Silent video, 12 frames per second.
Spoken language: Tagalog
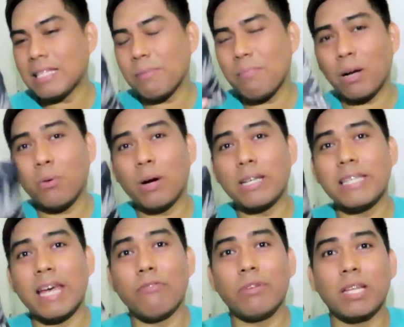sa bag ko
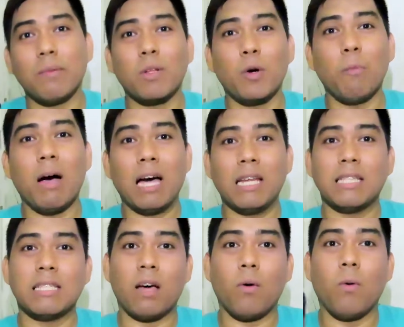kasi every time na
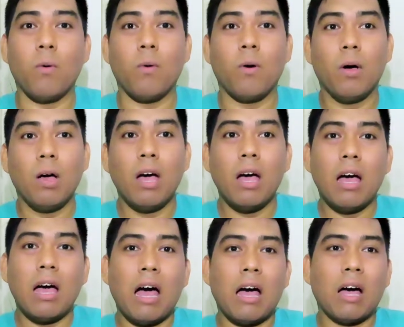umaalis ako,
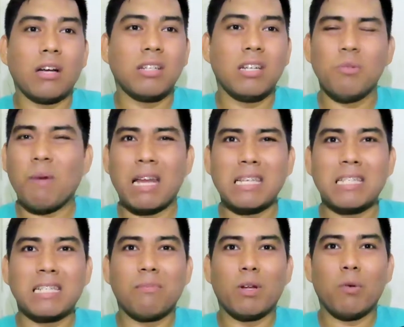Actually, umaalis
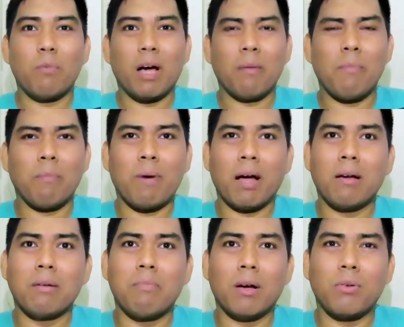lang naman ako para pag
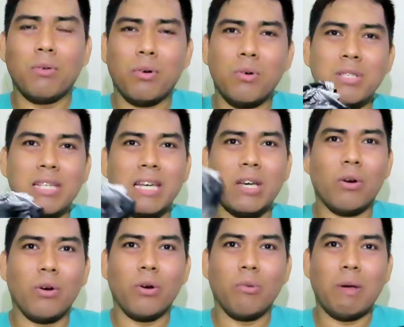mag-grocery
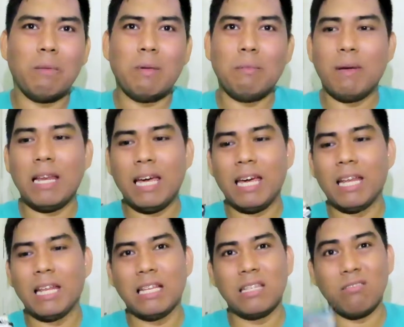or may
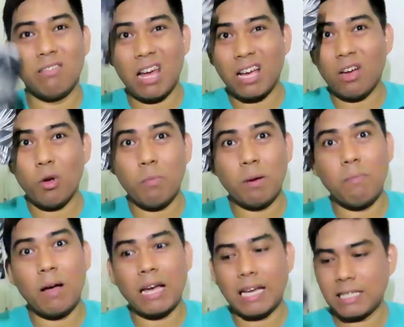bibilhin. So, lagi akong may
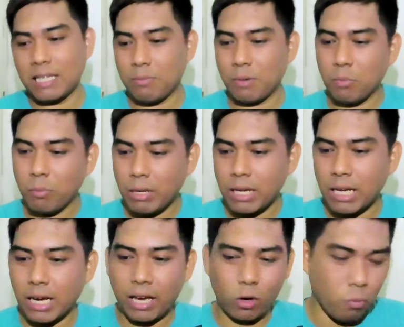bag kasi naman bumili
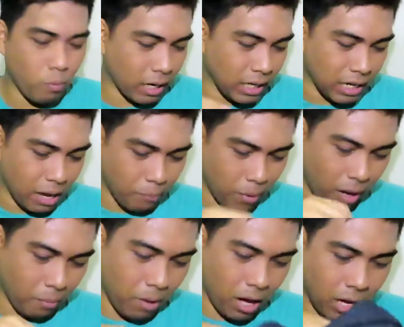ng eco bag na
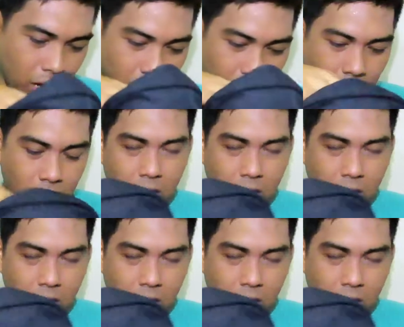napakamahal.